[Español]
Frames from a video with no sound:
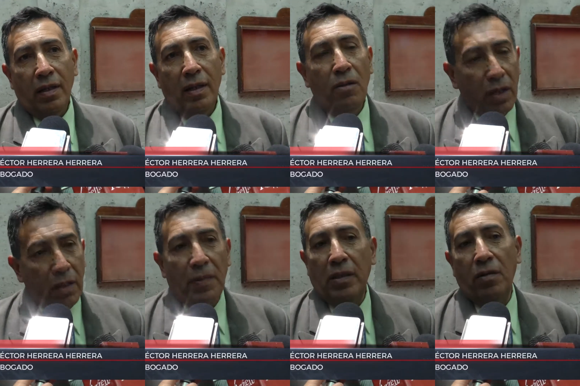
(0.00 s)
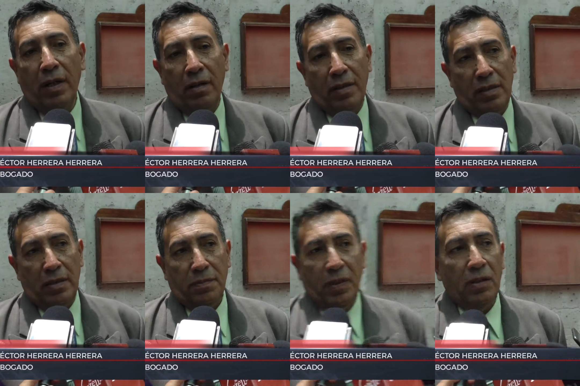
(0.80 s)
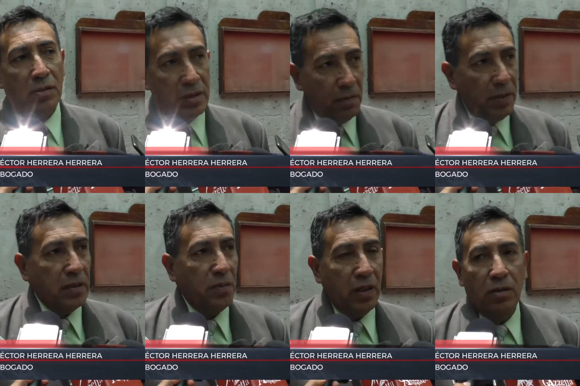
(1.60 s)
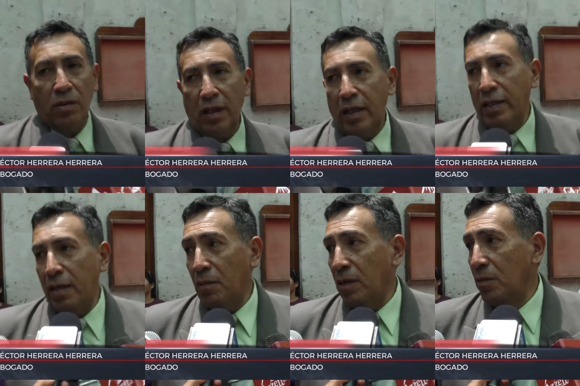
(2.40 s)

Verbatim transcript: Eh, lo he repetido varias veces, pero siempre es bueno recalcar porque